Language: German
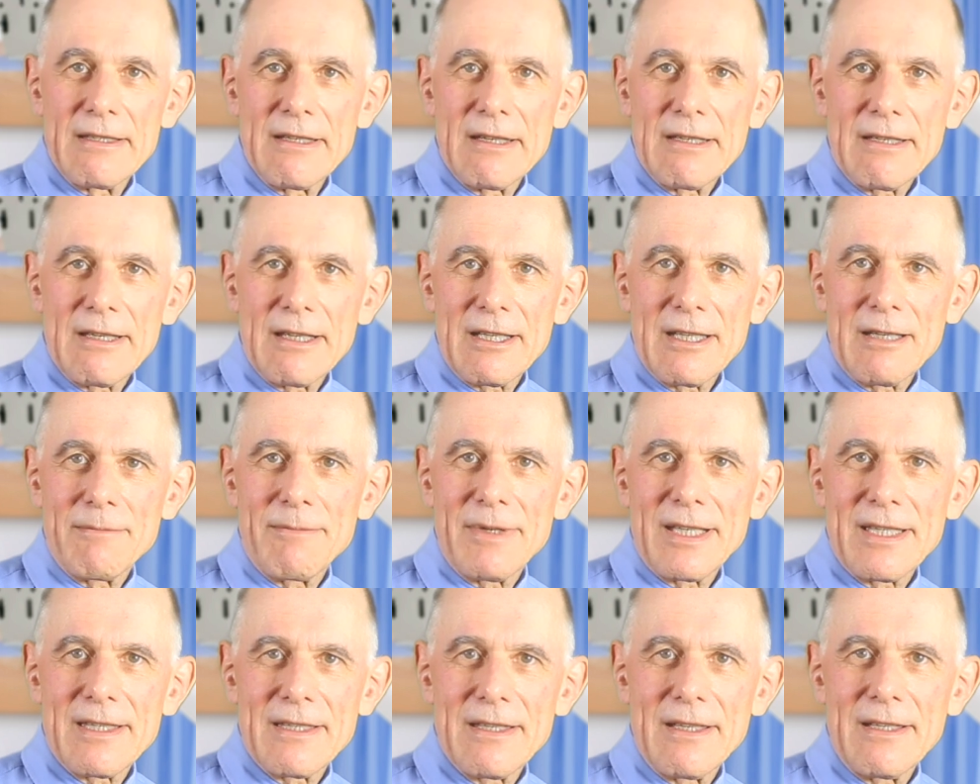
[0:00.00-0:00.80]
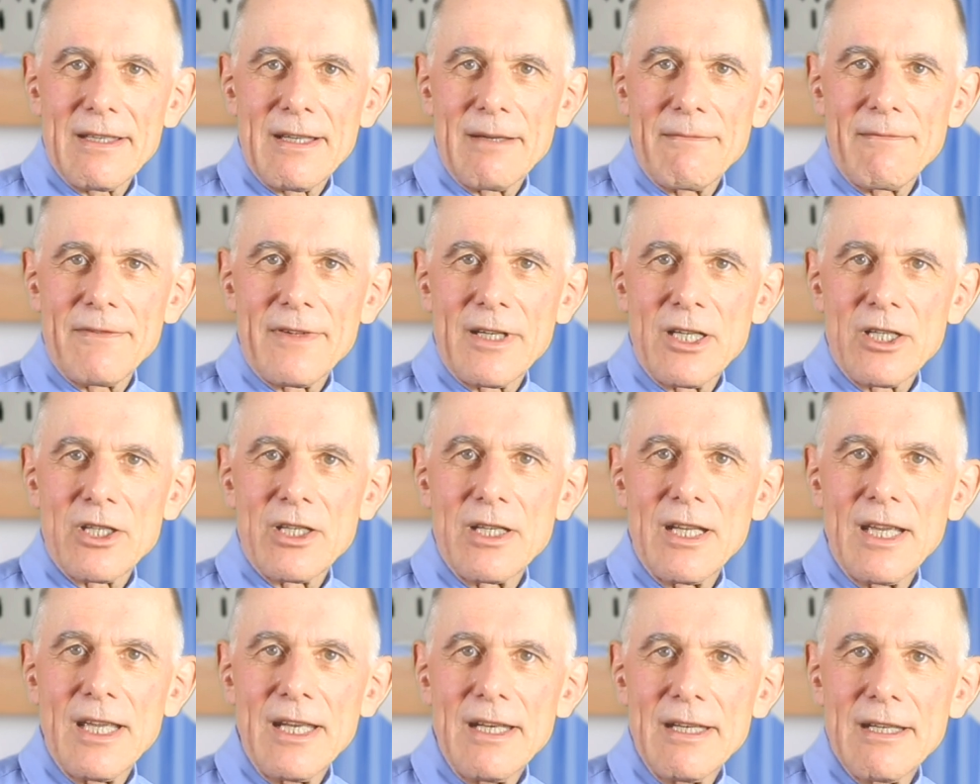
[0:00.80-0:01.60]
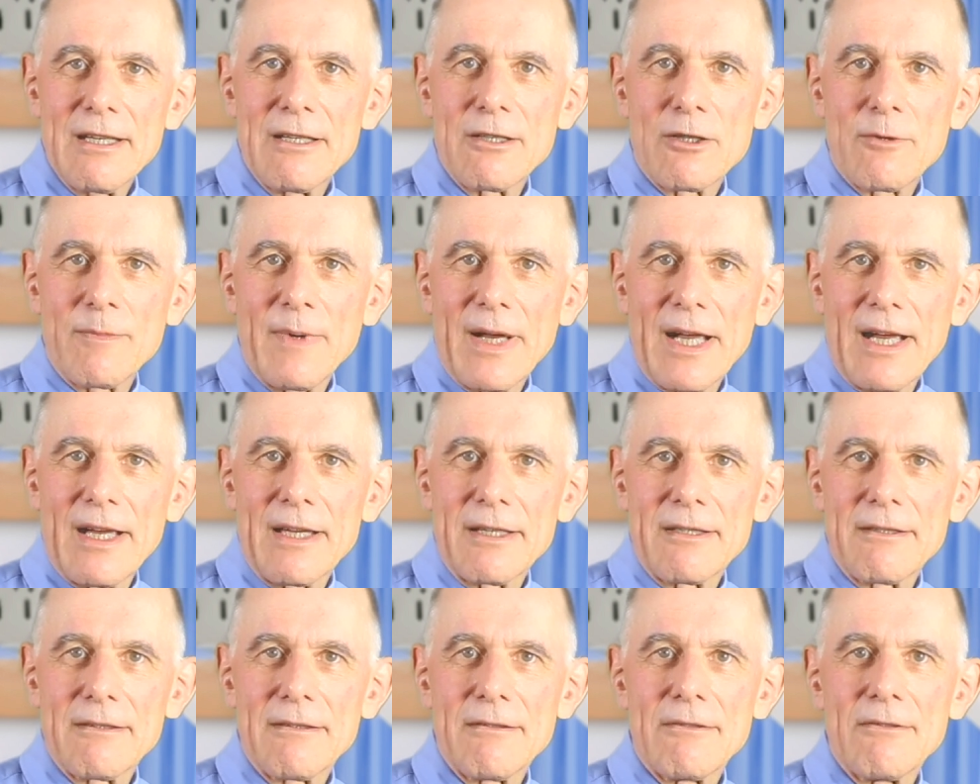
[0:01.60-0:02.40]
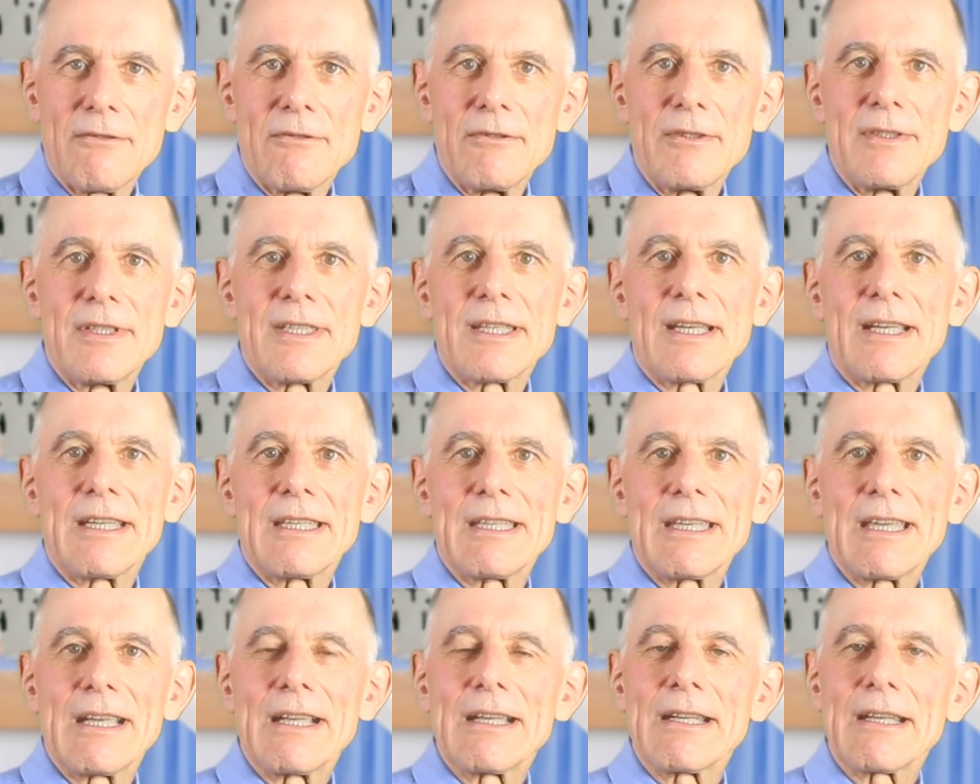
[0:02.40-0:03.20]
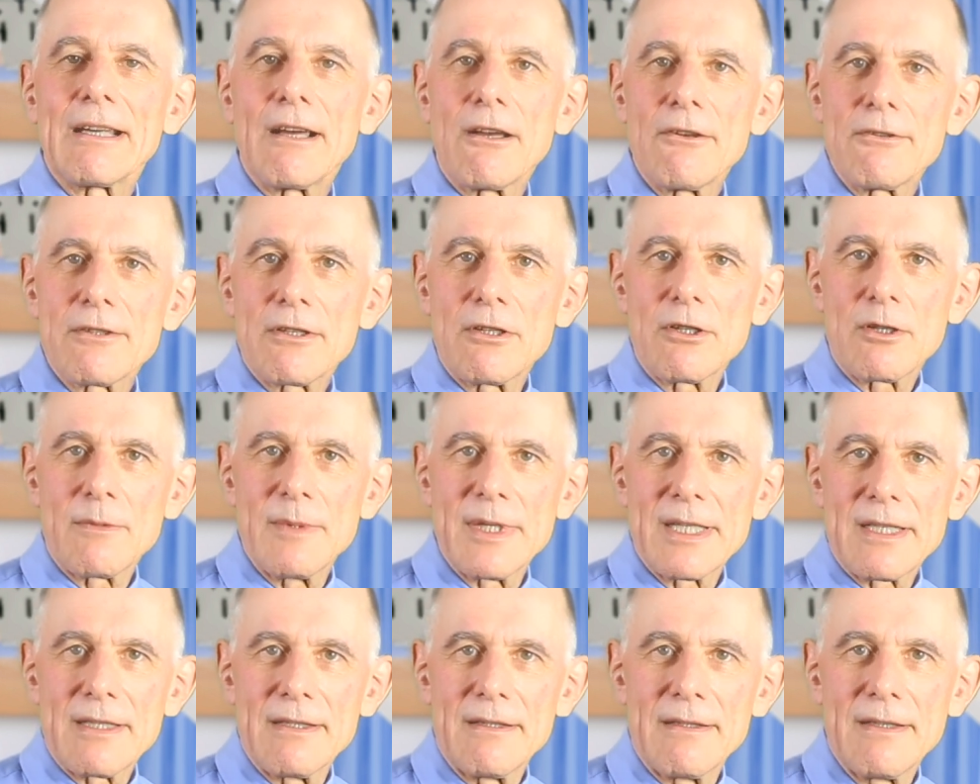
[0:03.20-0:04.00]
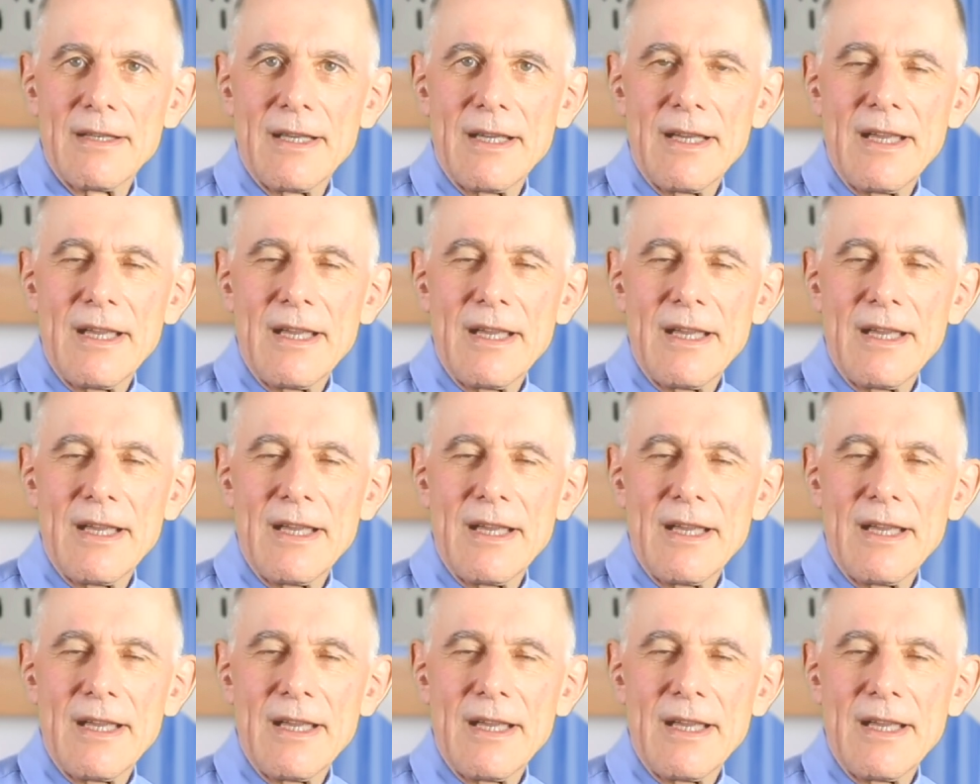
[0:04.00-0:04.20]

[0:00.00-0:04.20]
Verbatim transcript: Sicht hat der Patient am falschen Ende gespart und sein Geld rausgeschmissen.